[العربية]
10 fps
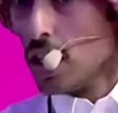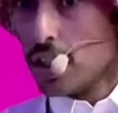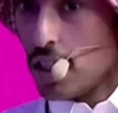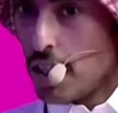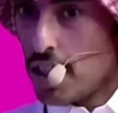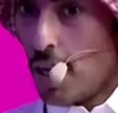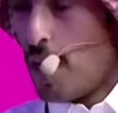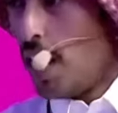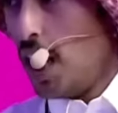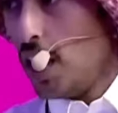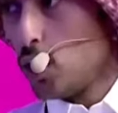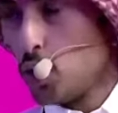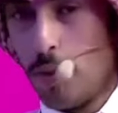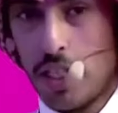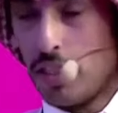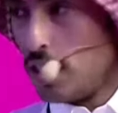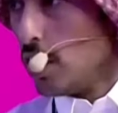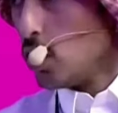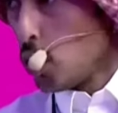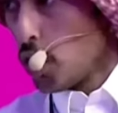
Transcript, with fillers: قلت لك الرجال ما عليه خصومات ايه؟